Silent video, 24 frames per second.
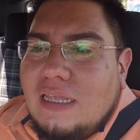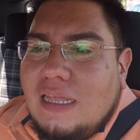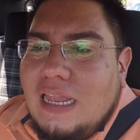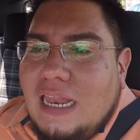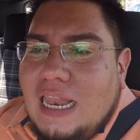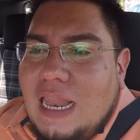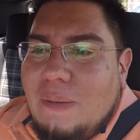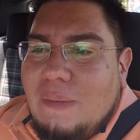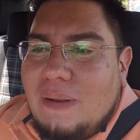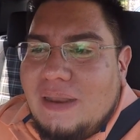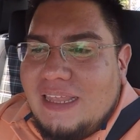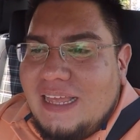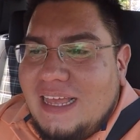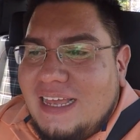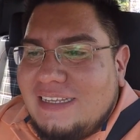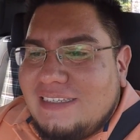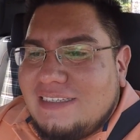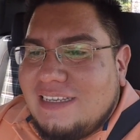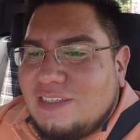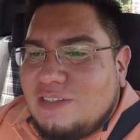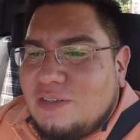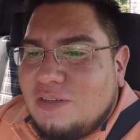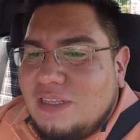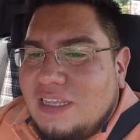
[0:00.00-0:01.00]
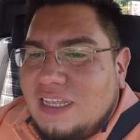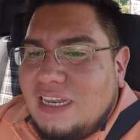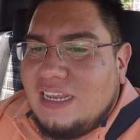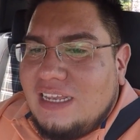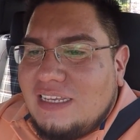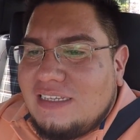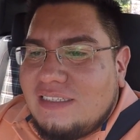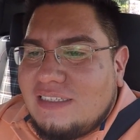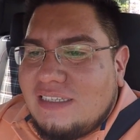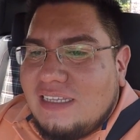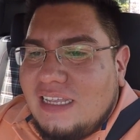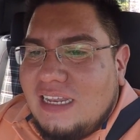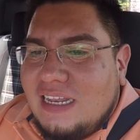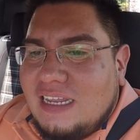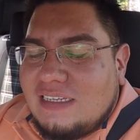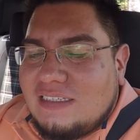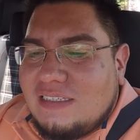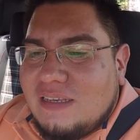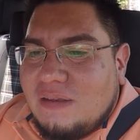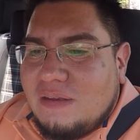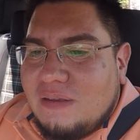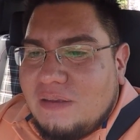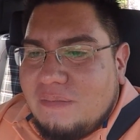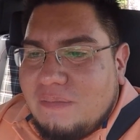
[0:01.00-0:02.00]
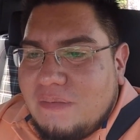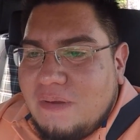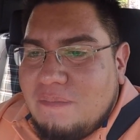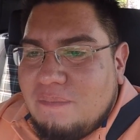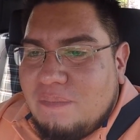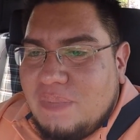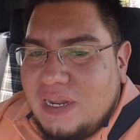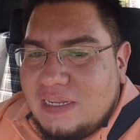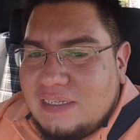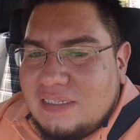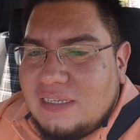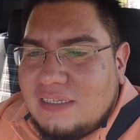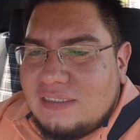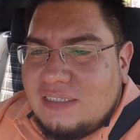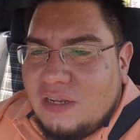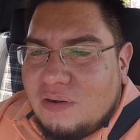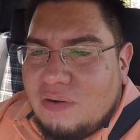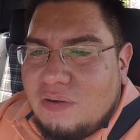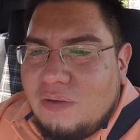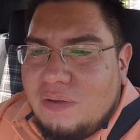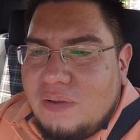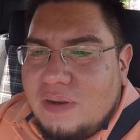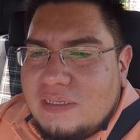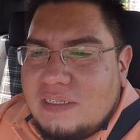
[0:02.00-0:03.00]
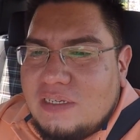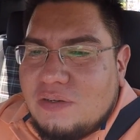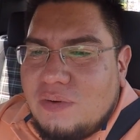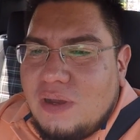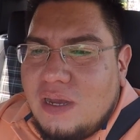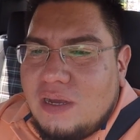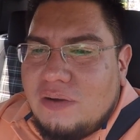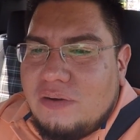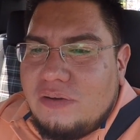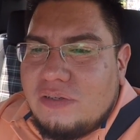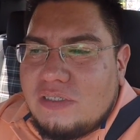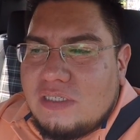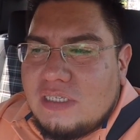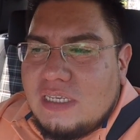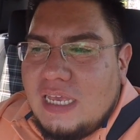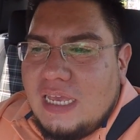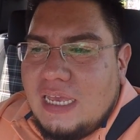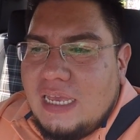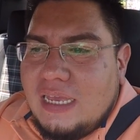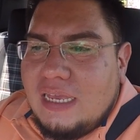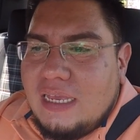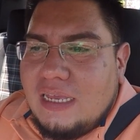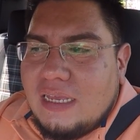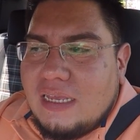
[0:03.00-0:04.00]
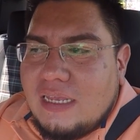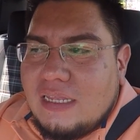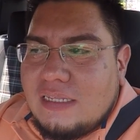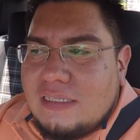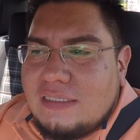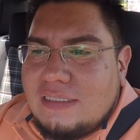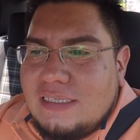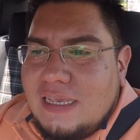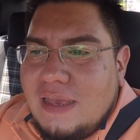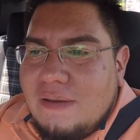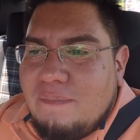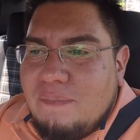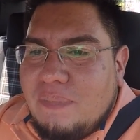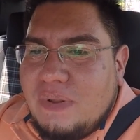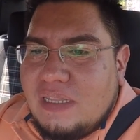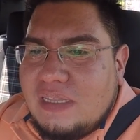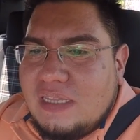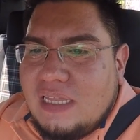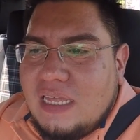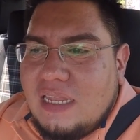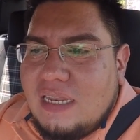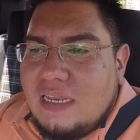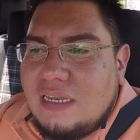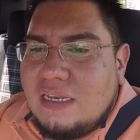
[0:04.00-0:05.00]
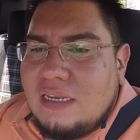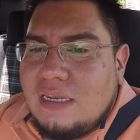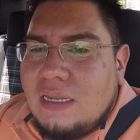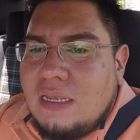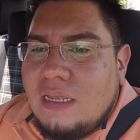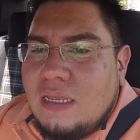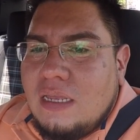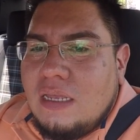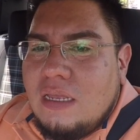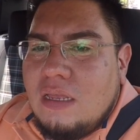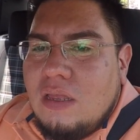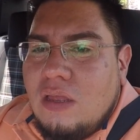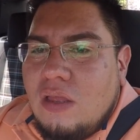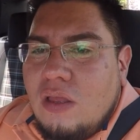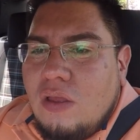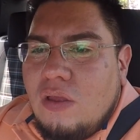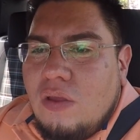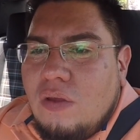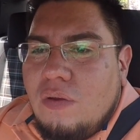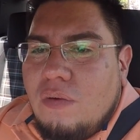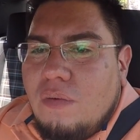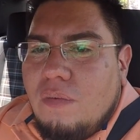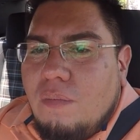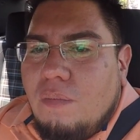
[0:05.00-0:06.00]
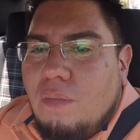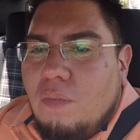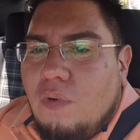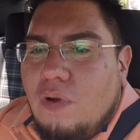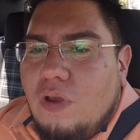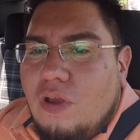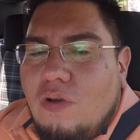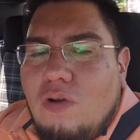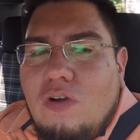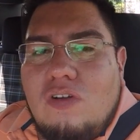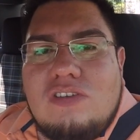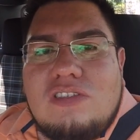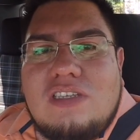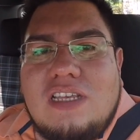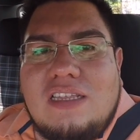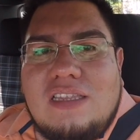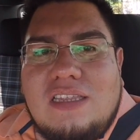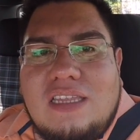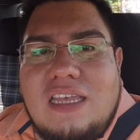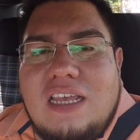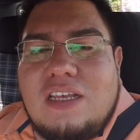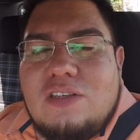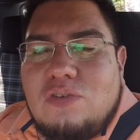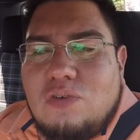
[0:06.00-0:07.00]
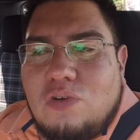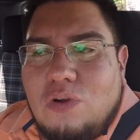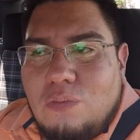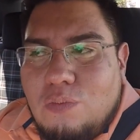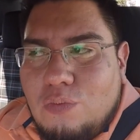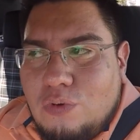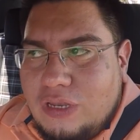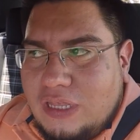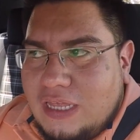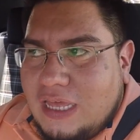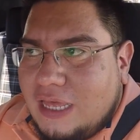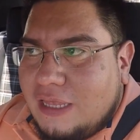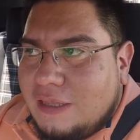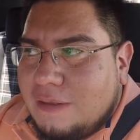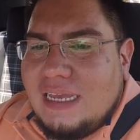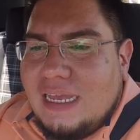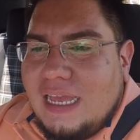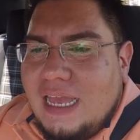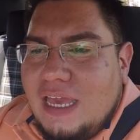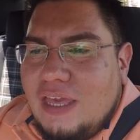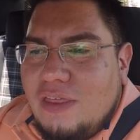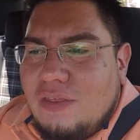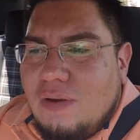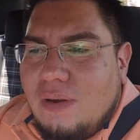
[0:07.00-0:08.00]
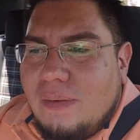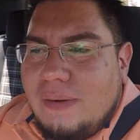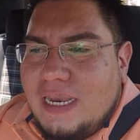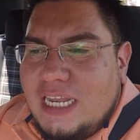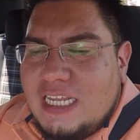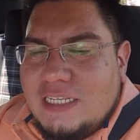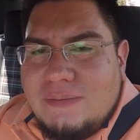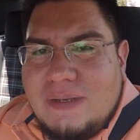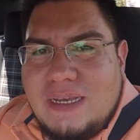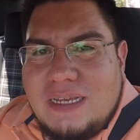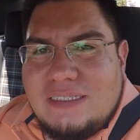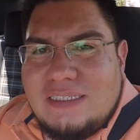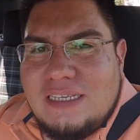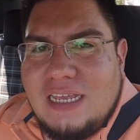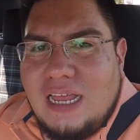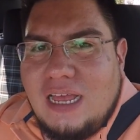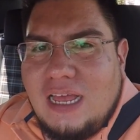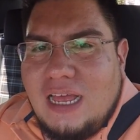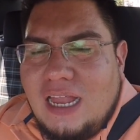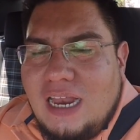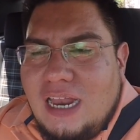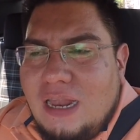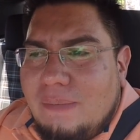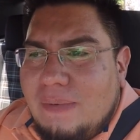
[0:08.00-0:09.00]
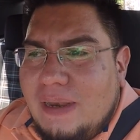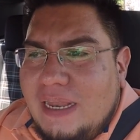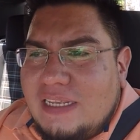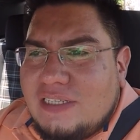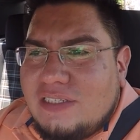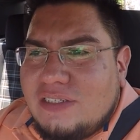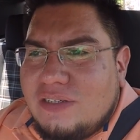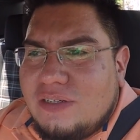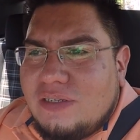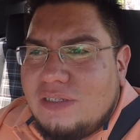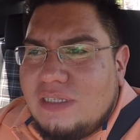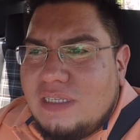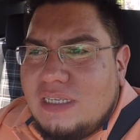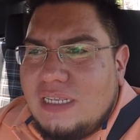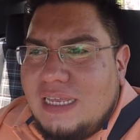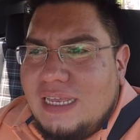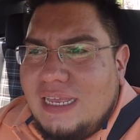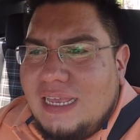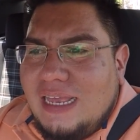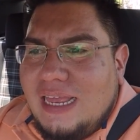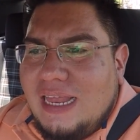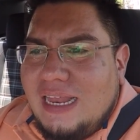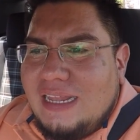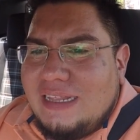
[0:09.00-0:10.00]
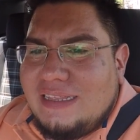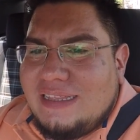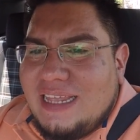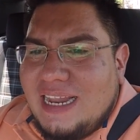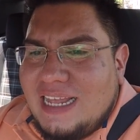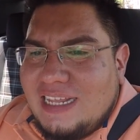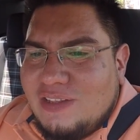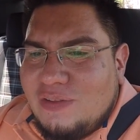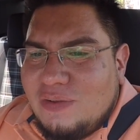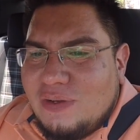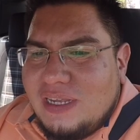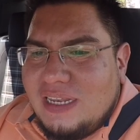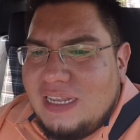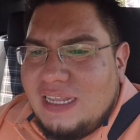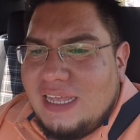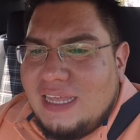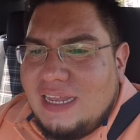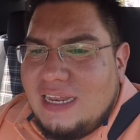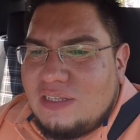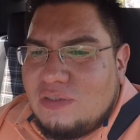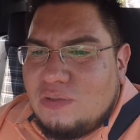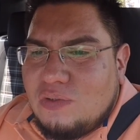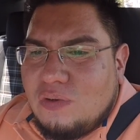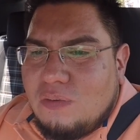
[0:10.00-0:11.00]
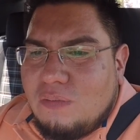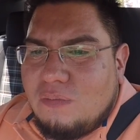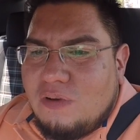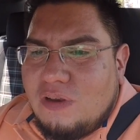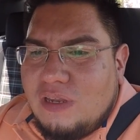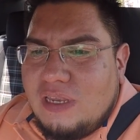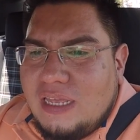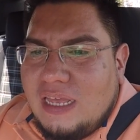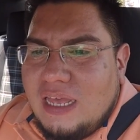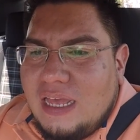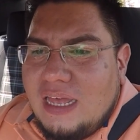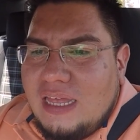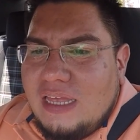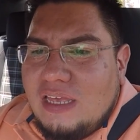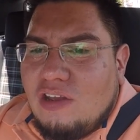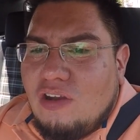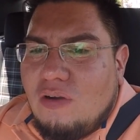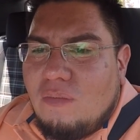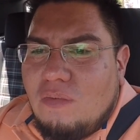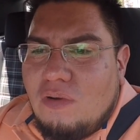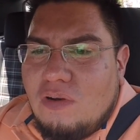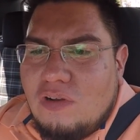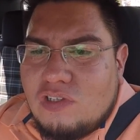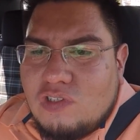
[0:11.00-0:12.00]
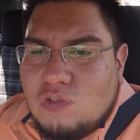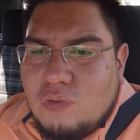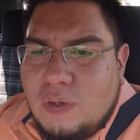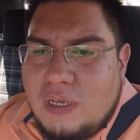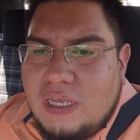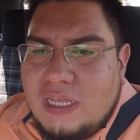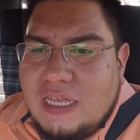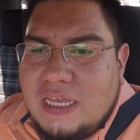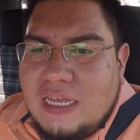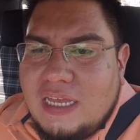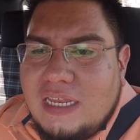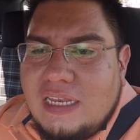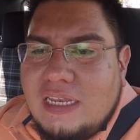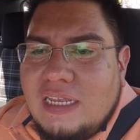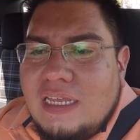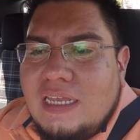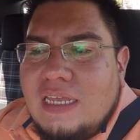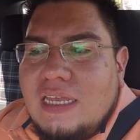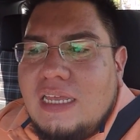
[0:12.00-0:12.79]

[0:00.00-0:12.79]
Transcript: La verdad es que son de las, de las em, empresas desarrolladoras de juegos que siempre tienen muy consentida su comunidad. He ido varias veces a, la BlizzCon y el trato que le dan a su comunidad y cómo los cuidan